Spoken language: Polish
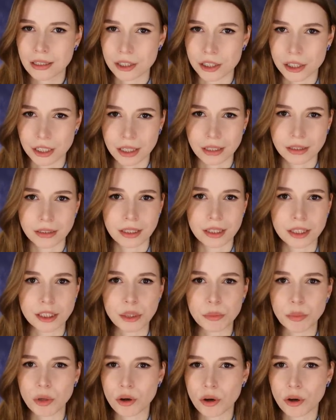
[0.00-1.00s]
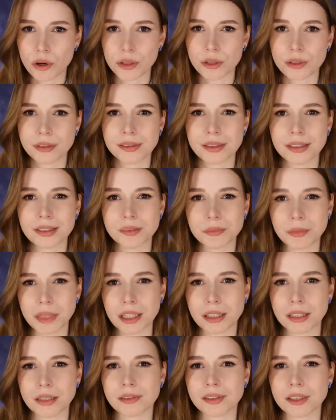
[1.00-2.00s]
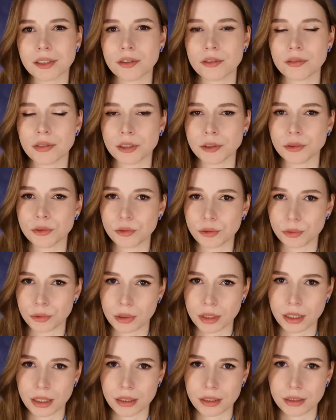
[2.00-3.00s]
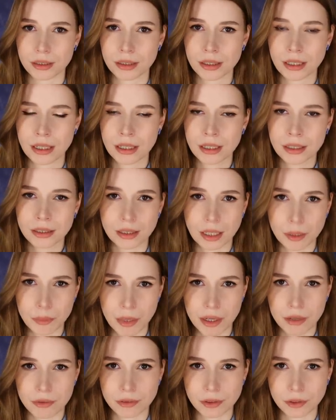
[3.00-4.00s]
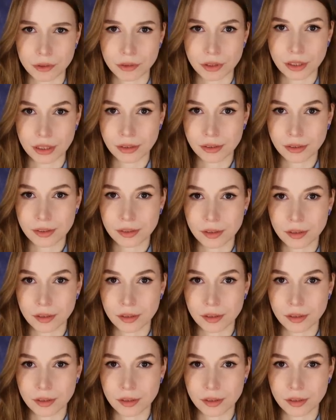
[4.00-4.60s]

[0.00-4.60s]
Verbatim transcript: żadnej niepokojącej zmiany w zachowaniu córki. Na pewno nic,